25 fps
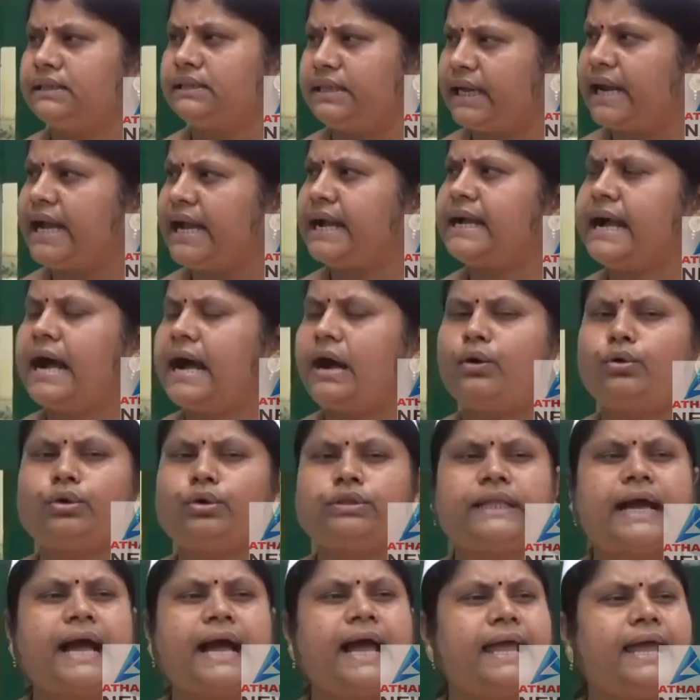तिरंगा
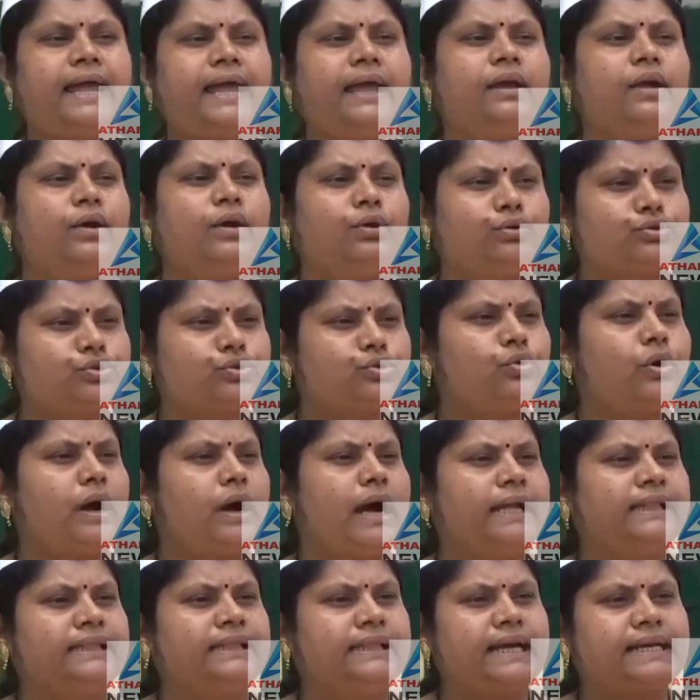होता है उसको
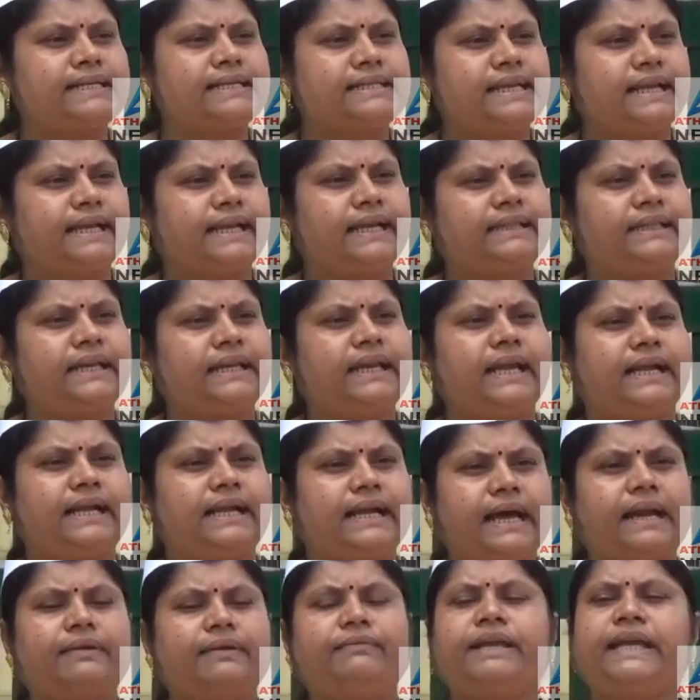अंदर से कितने
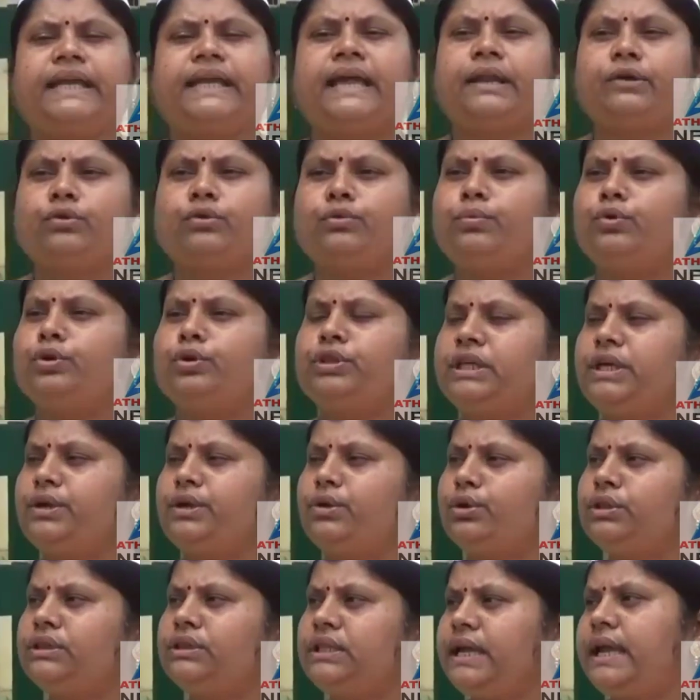गर्व की अनुभूति
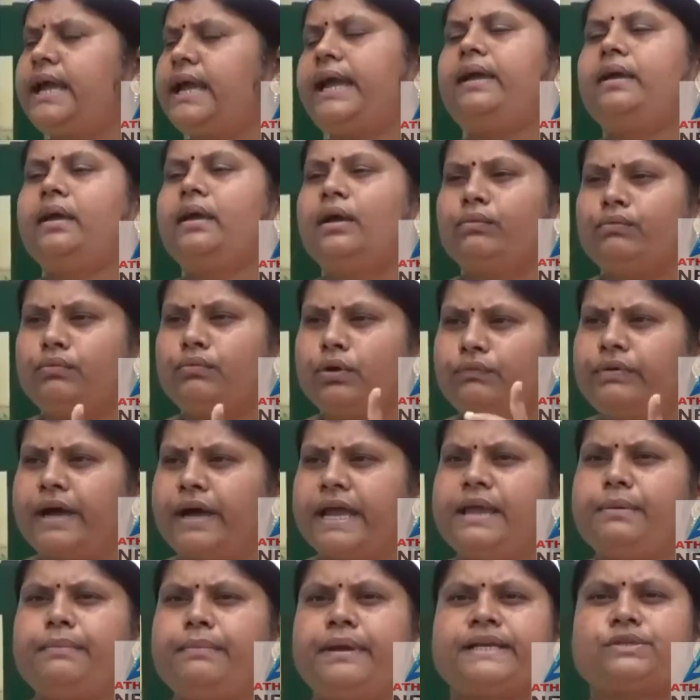होती है वो
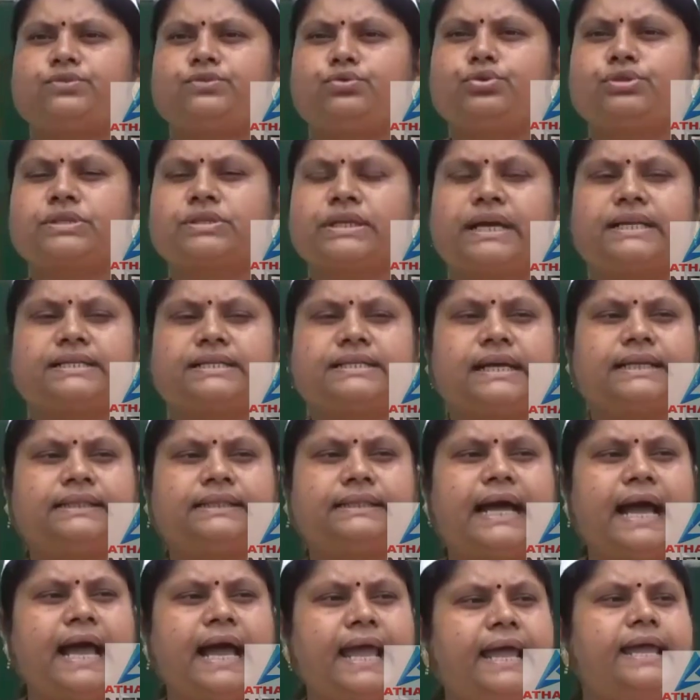वही महसूस कर
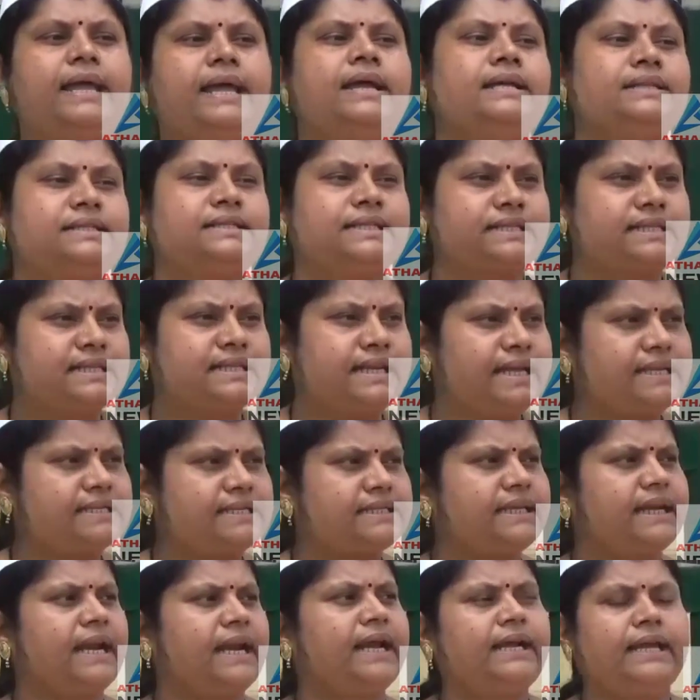सकता है जिसने
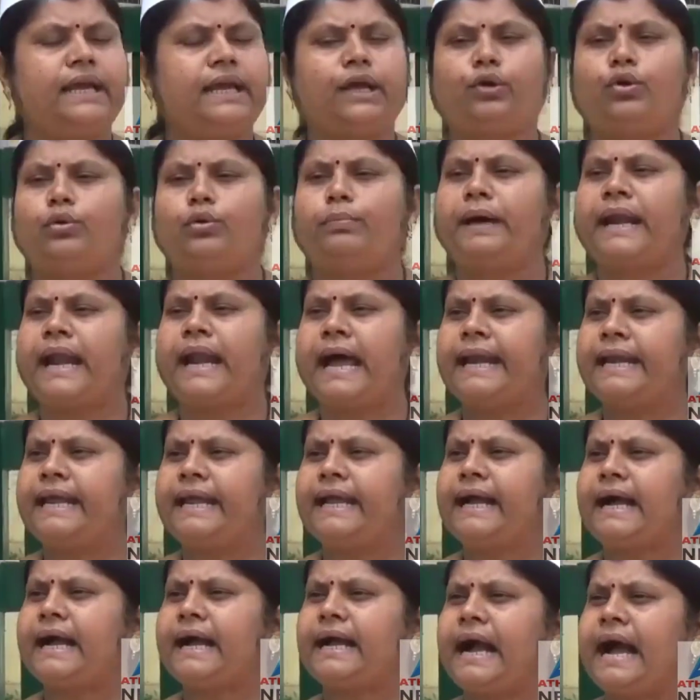इस तिरंगे को
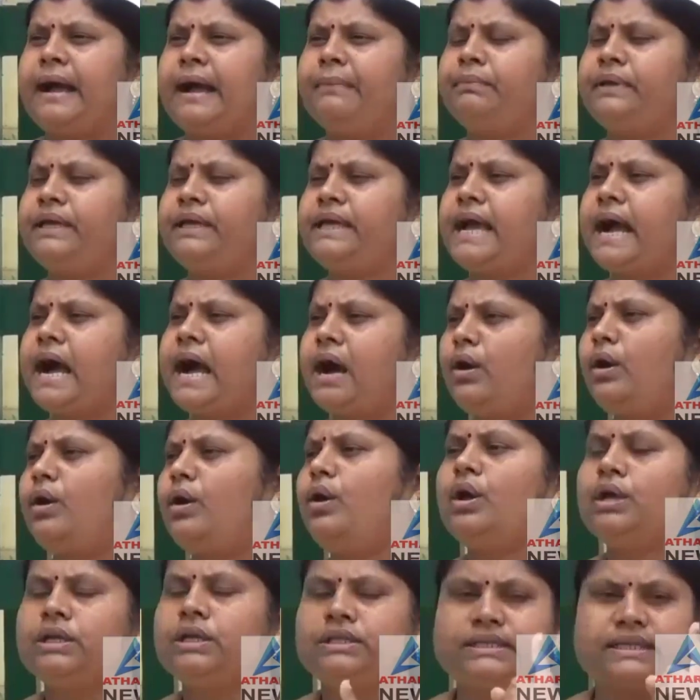बनाने का काम किया
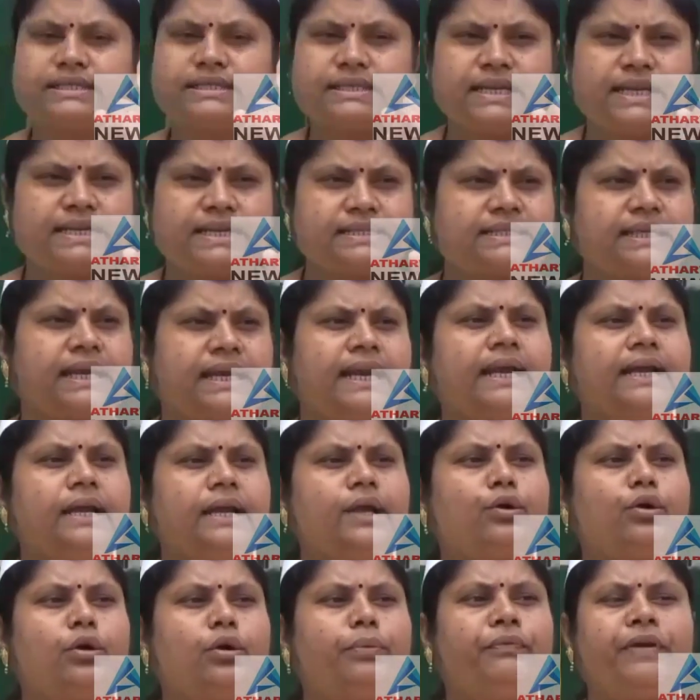हो जिसने इस
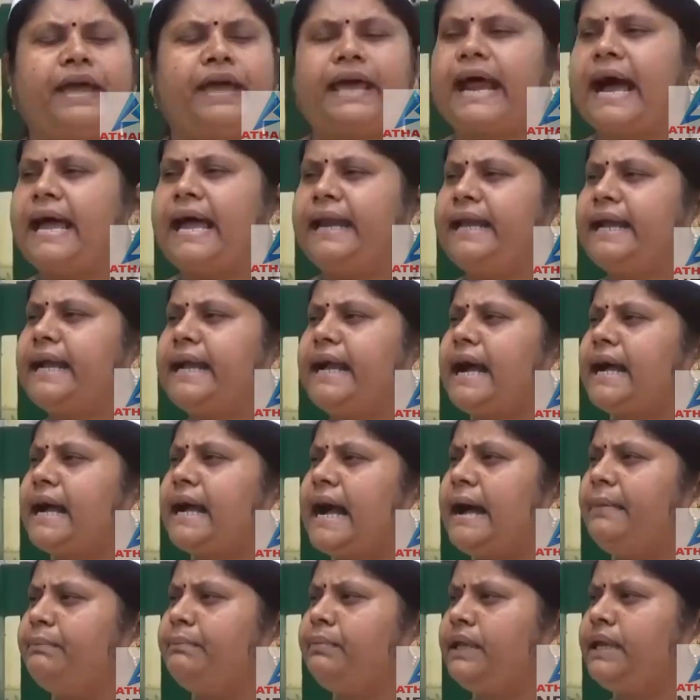तिरंगे को फहराने का
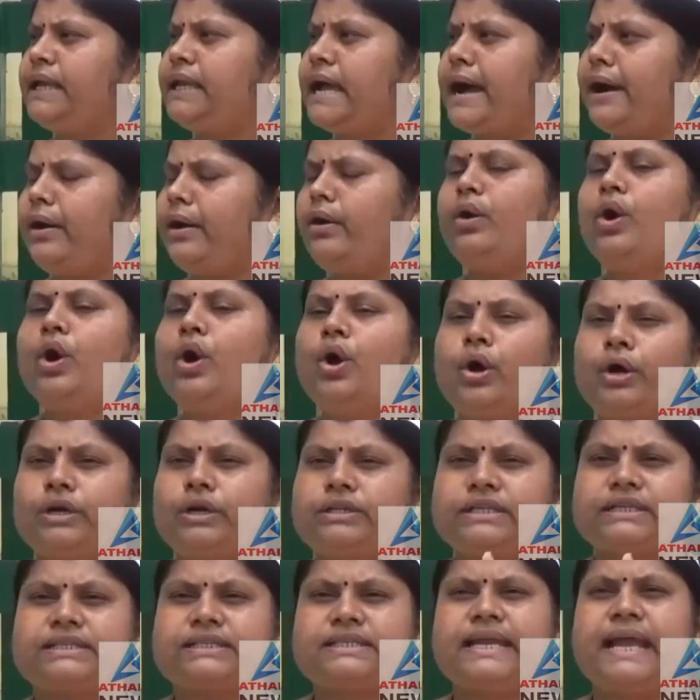काम किया हो
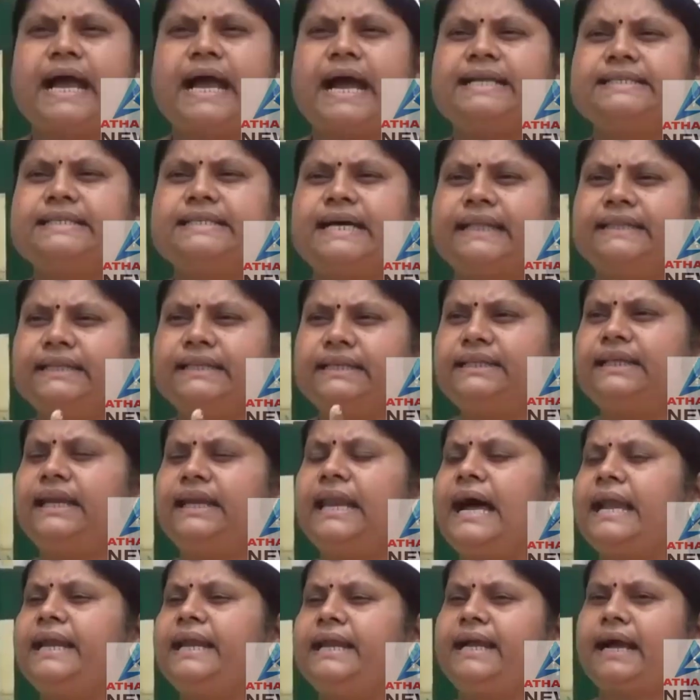और जिसने आज़ादी
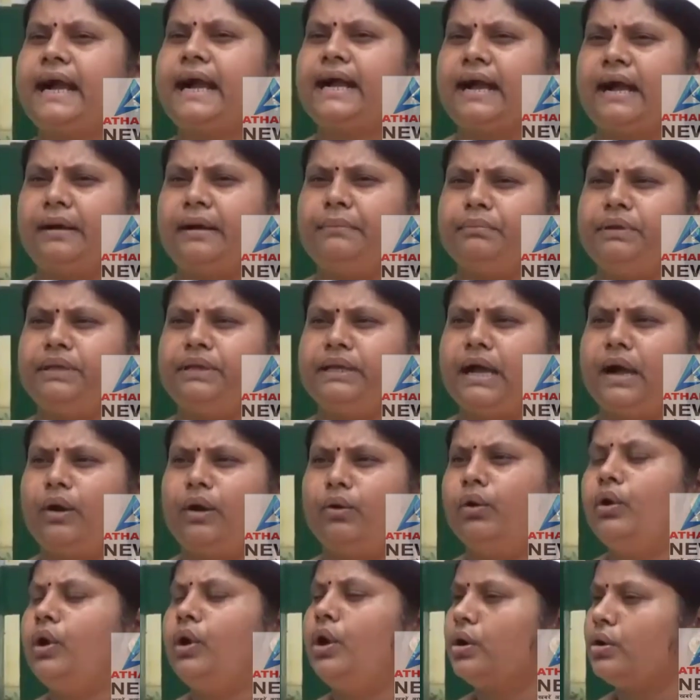दिलाने का काम किया
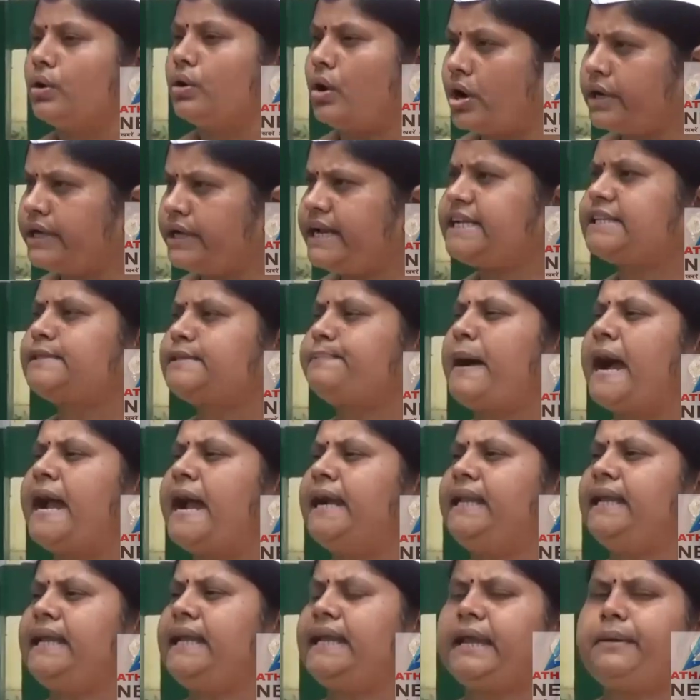हो कांग्रेस
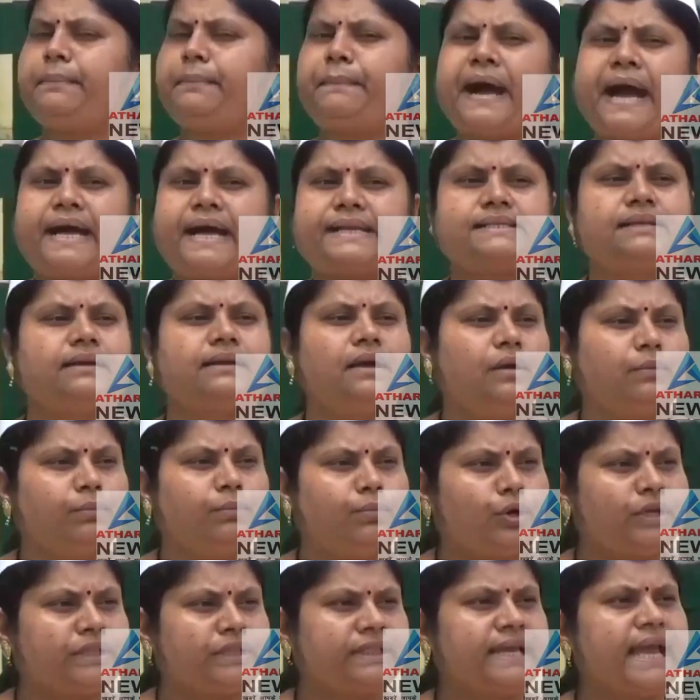पार्टी के पास
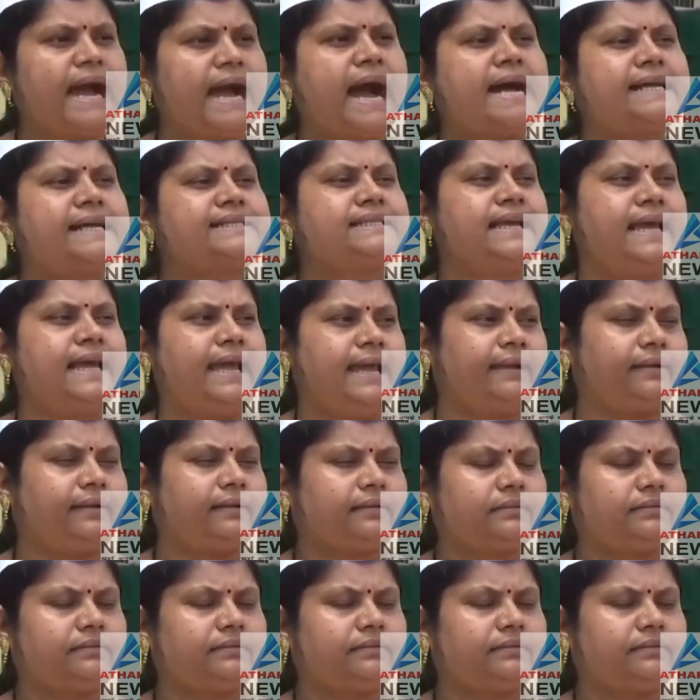वो इतिहास है